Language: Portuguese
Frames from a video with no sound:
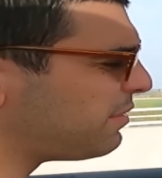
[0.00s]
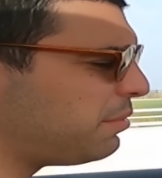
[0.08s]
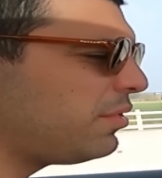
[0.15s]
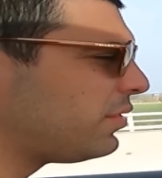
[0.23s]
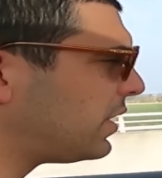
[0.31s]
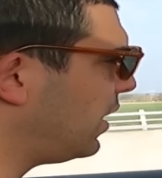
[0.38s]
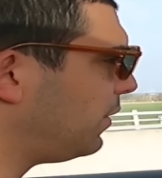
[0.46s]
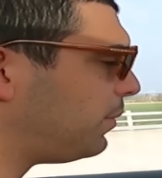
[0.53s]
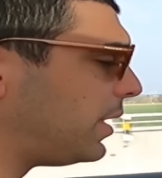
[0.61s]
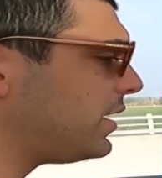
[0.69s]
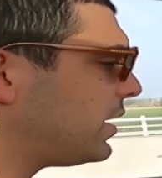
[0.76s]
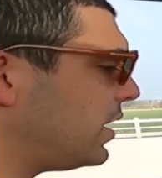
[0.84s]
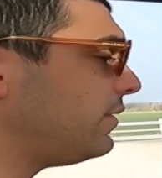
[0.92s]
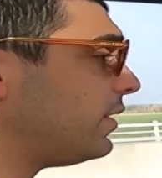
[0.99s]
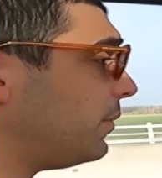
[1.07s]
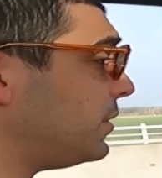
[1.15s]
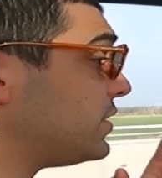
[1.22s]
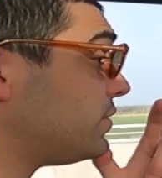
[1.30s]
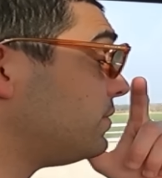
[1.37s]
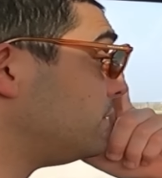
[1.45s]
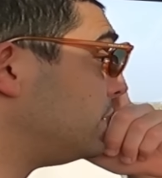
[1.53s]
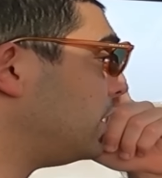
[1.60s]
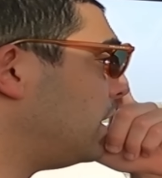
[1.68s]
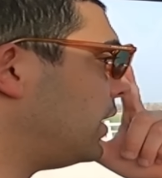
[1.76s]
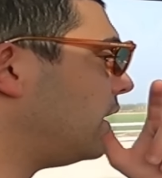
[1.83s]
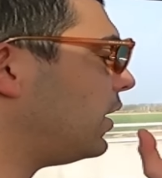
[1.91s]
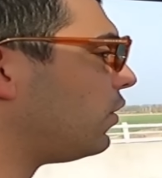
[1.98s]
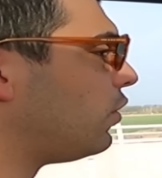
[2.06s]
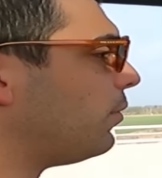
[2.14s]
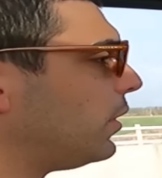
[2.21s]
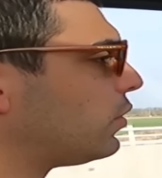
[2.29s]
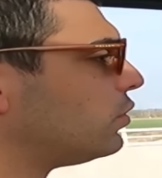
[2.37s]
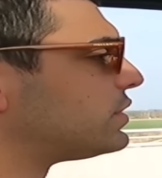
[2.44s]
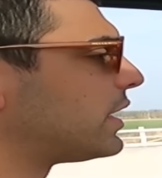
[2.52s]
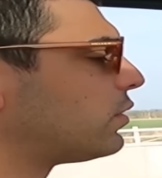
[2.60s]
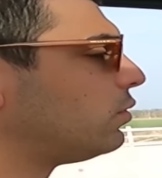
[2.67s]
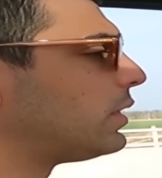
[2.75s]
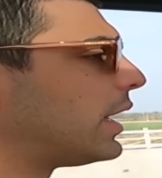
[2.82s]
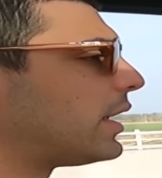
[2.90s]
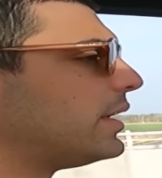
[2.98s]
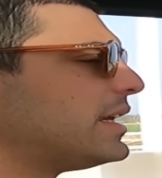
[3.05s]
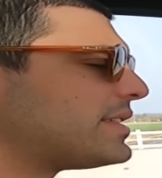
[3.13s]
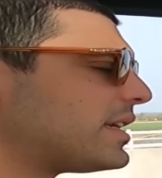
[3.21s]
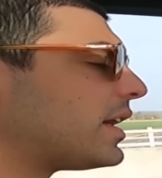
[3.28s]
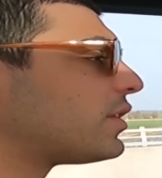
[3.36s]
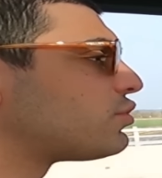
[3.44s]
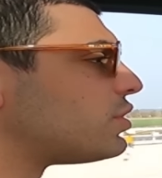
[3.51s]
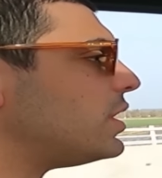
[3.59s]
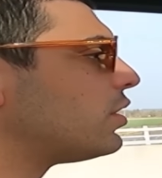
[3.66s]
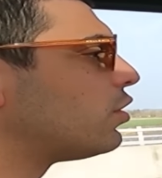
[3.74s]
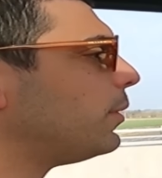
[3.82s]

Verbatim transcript: é brutal, pá, incrível mesmo como ele consegue colocar nesta carroceria,